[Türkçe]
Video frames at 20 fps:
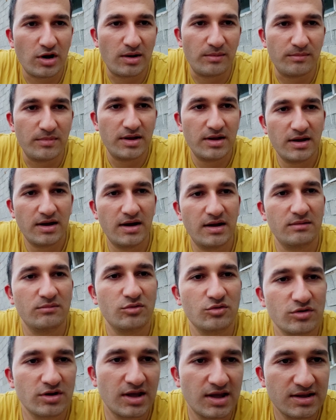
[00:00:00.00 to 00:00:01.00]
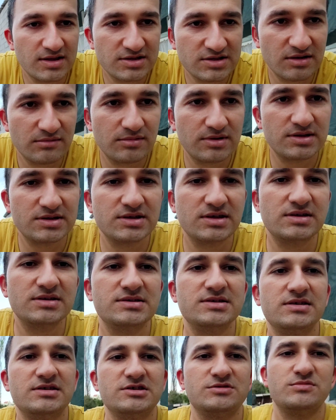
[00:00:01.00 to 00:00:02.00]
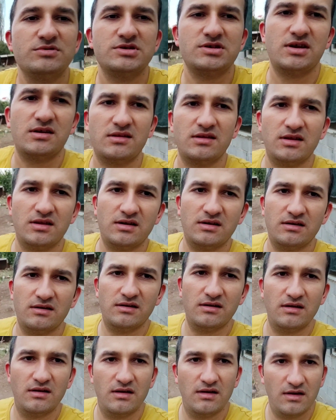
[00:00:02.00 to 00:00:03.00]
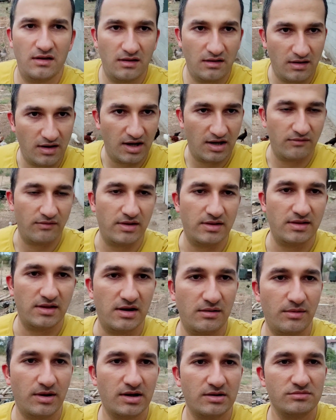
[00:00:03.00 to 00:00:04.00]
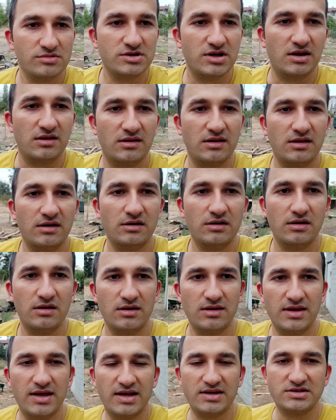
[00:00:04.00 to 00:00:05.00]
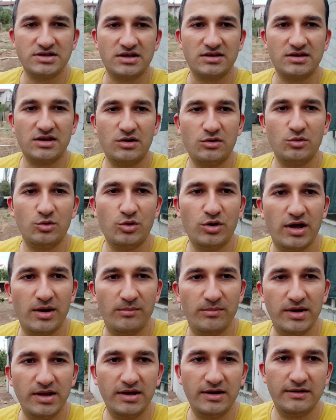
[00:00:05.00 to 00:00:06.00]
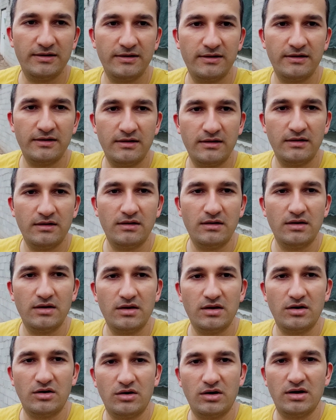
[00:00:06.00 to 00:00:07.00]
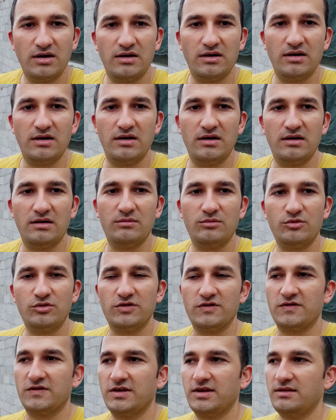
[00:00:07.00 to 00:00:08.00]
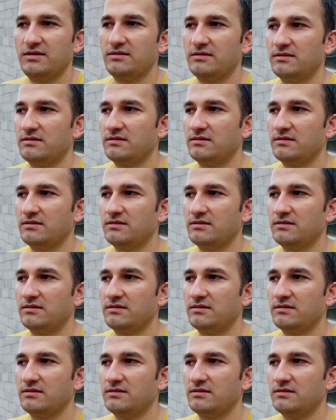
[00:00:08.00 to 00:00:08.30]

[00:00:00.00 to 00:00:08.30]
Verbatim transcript: önemli. Yani burada yetişebileceğiniz yetişme şartları, hayvanlara bakım şartları gerçekten önemli. Ee, bu yüzden